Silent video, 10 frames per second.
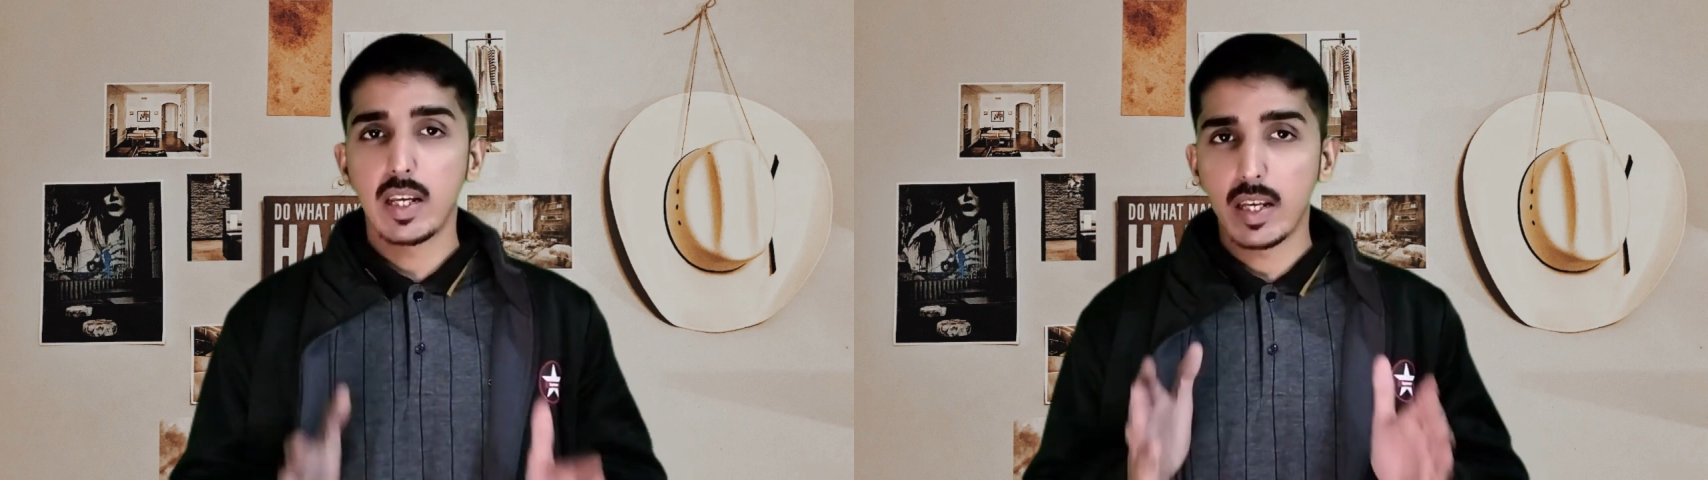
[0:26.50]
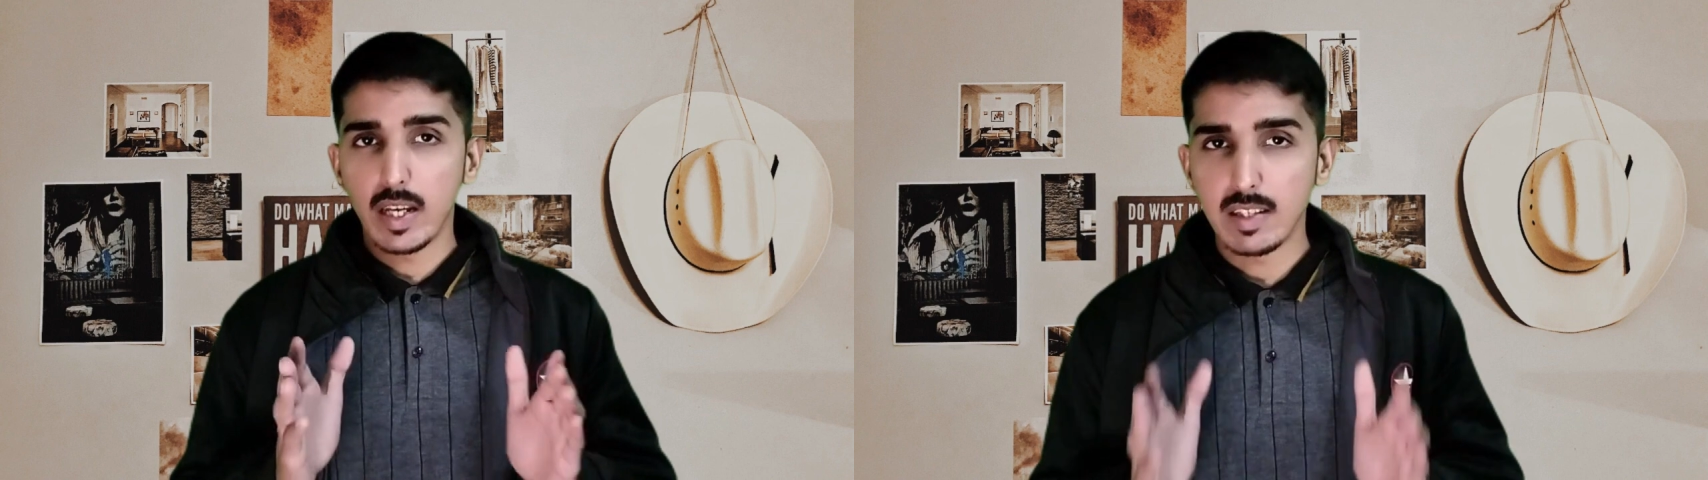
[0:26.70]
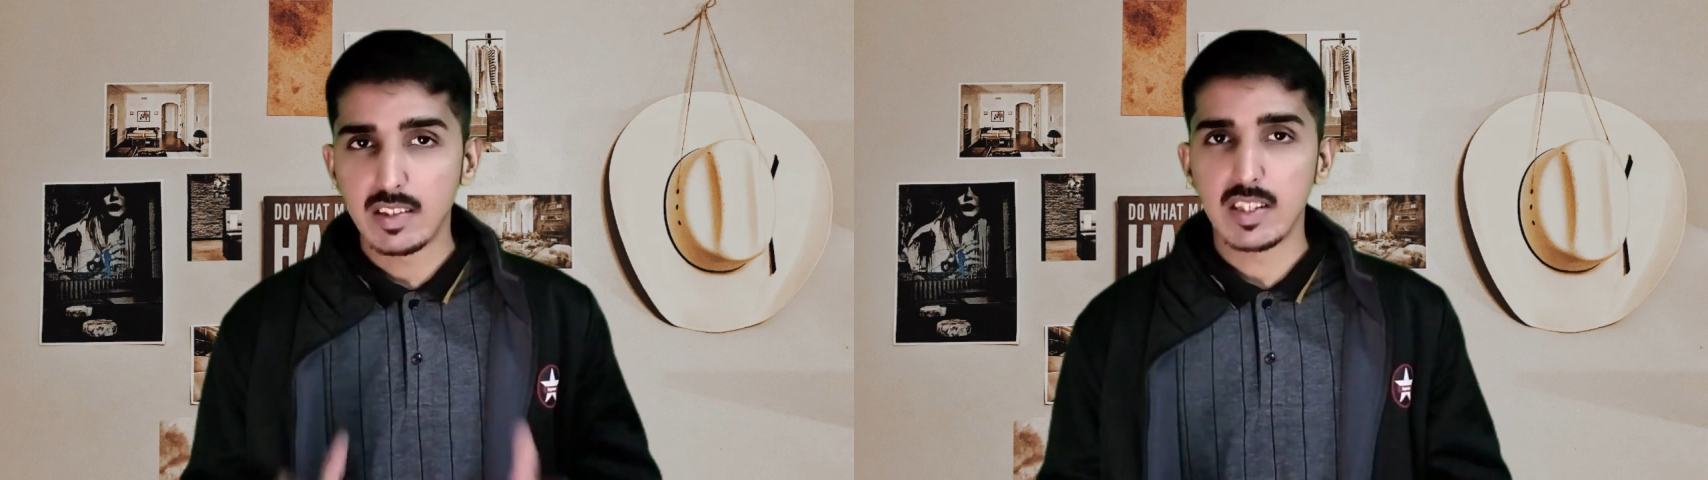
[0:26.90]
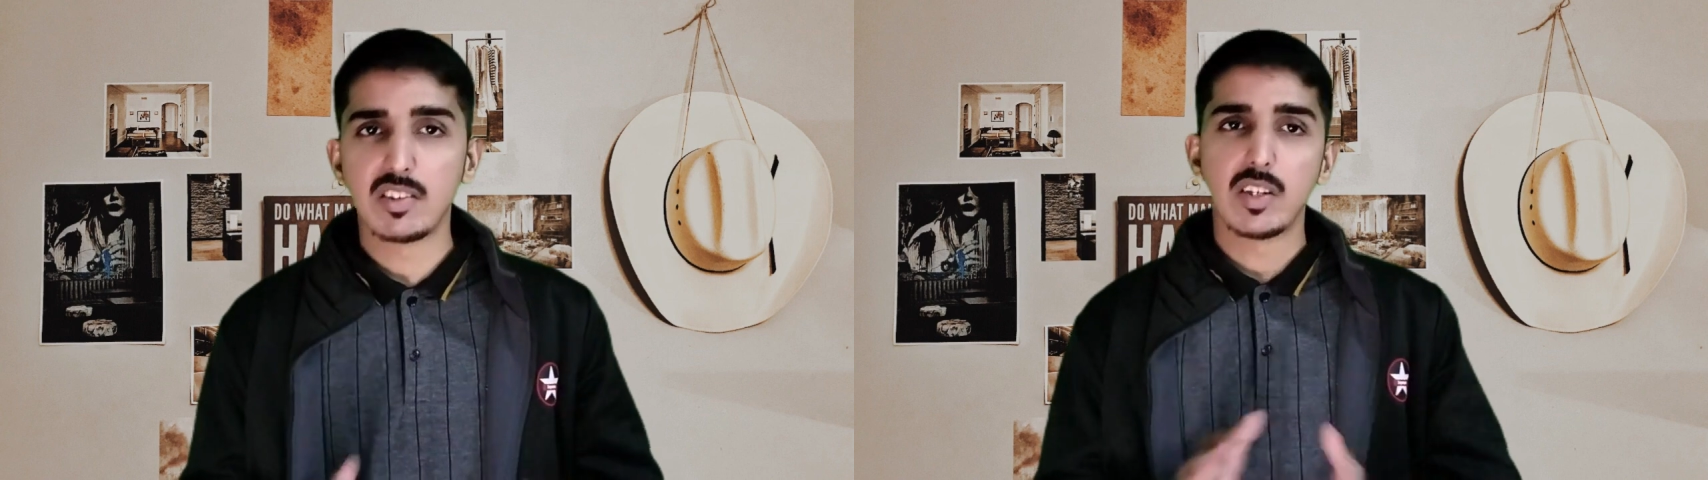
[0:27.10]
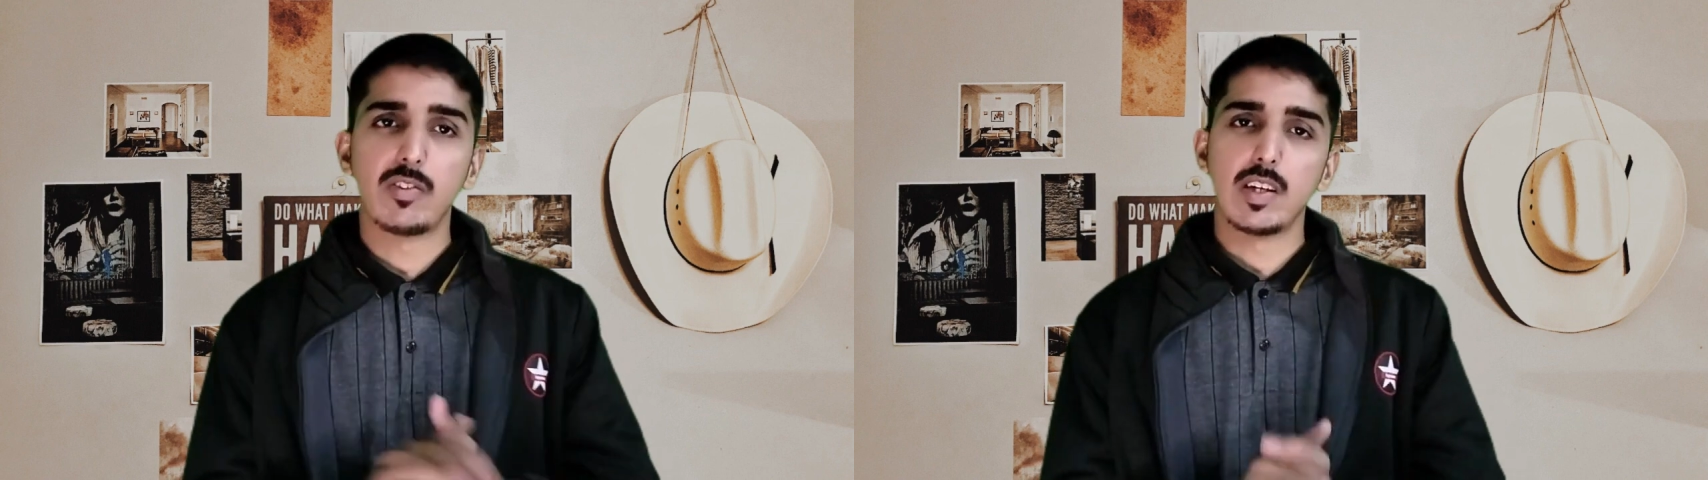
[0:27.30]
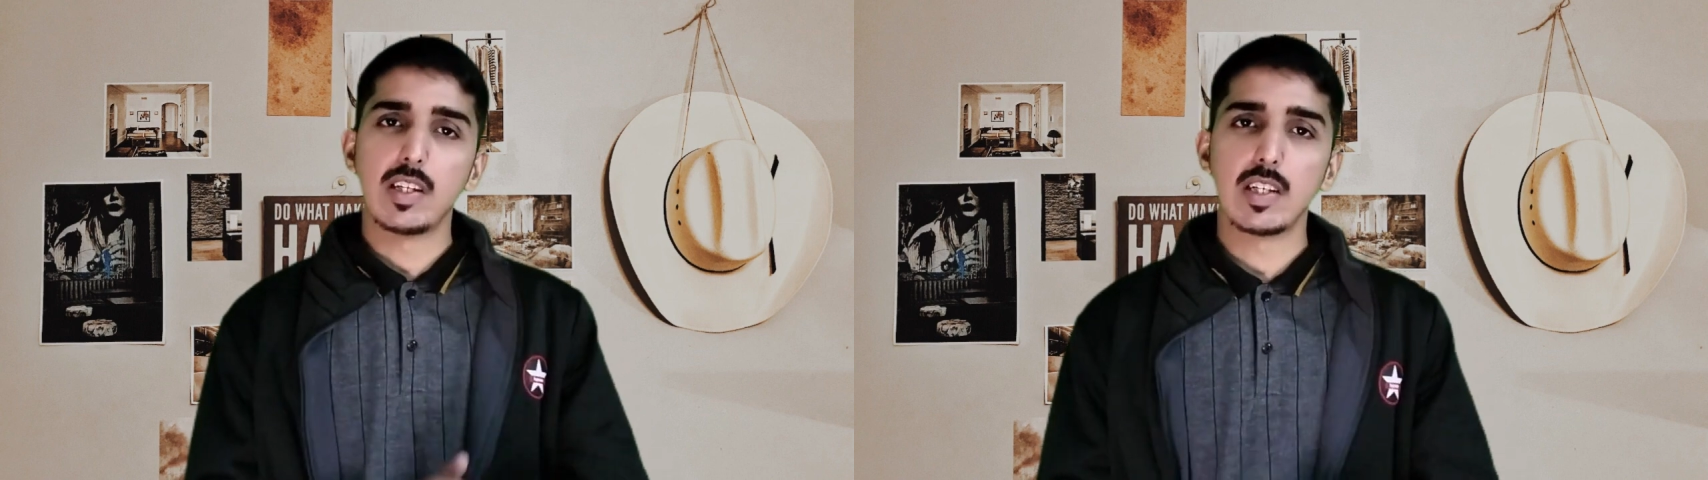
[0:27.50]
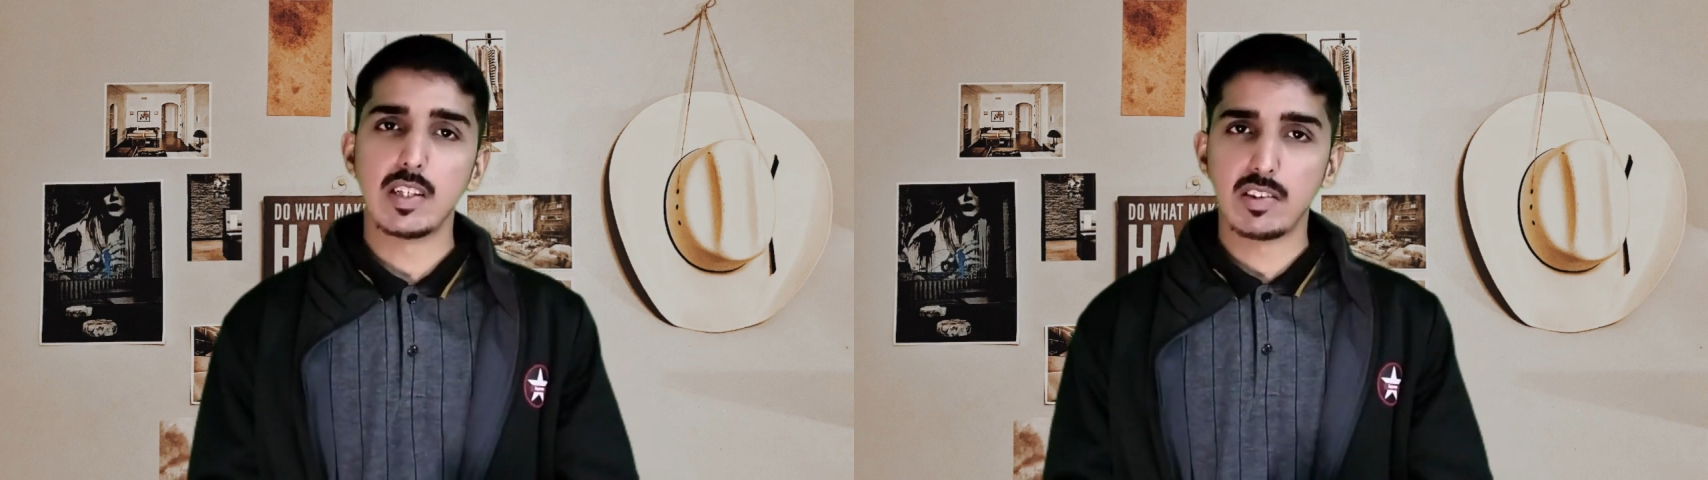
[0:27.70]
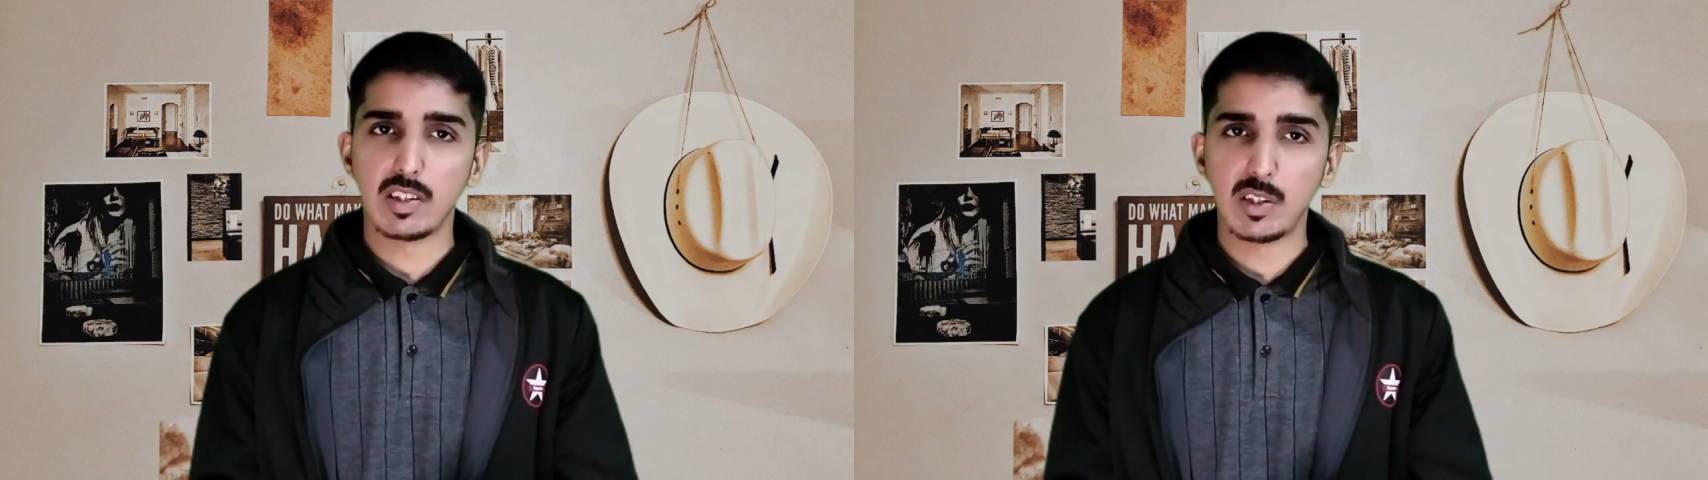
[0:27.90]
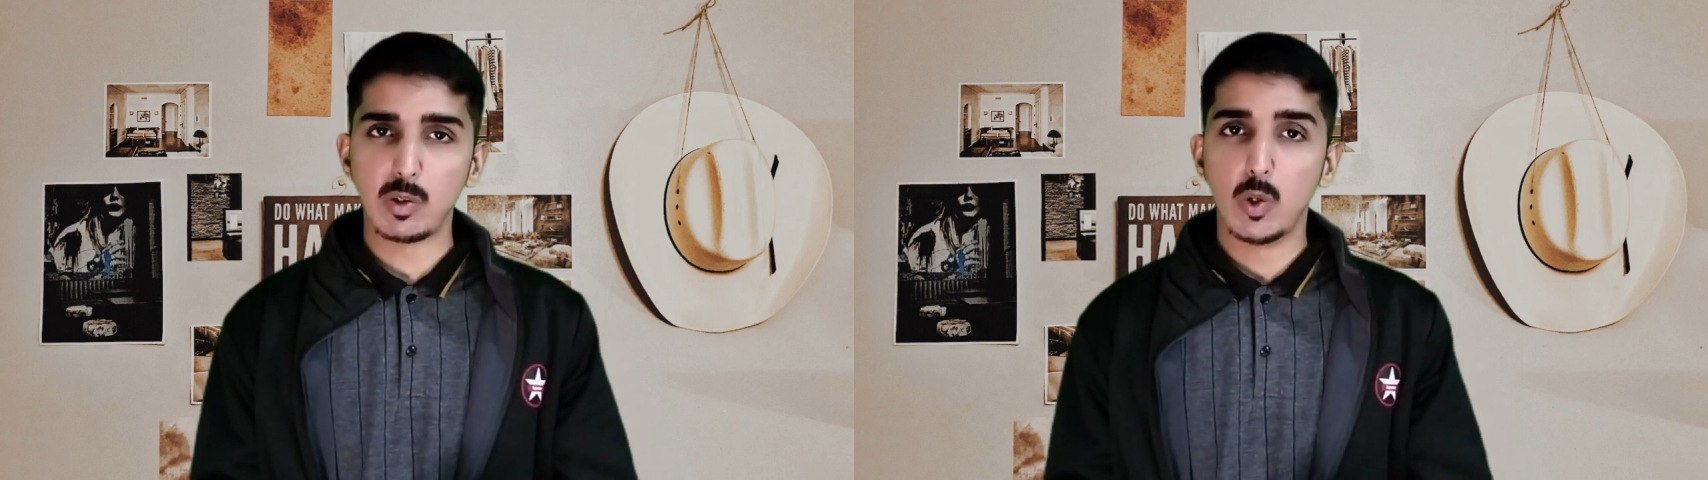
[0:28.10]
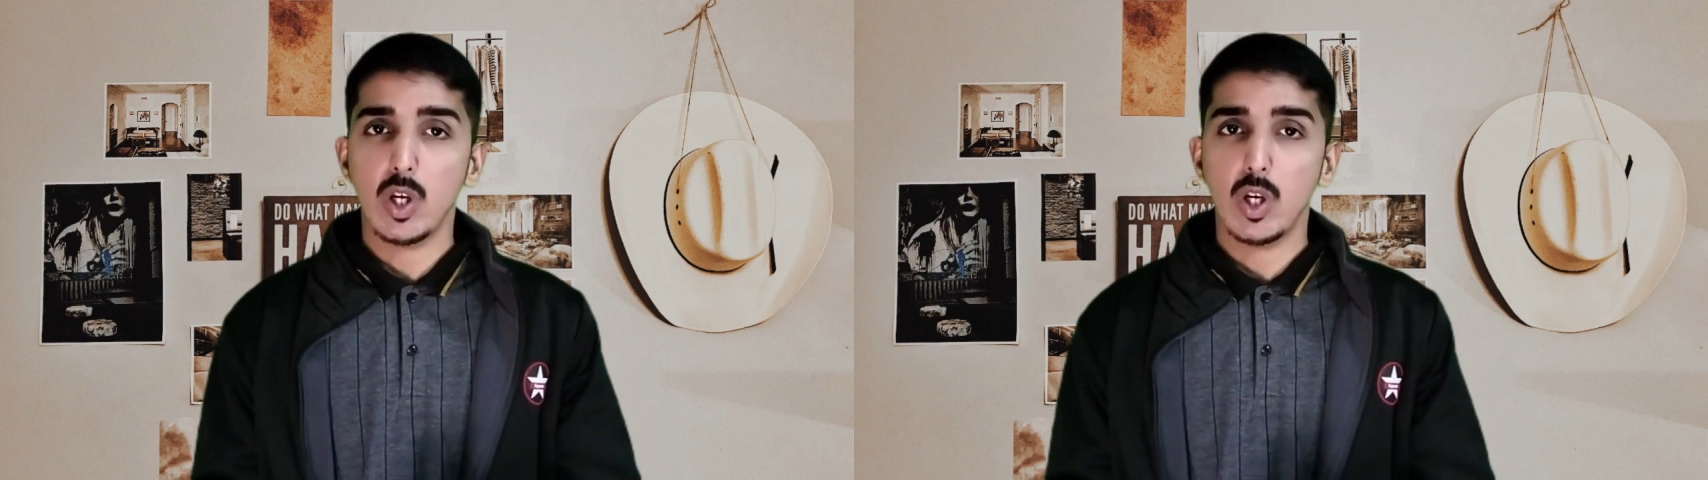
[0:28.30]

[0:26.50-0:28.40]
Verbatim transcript: कैसे इससे फ़ायदा ले सकते हो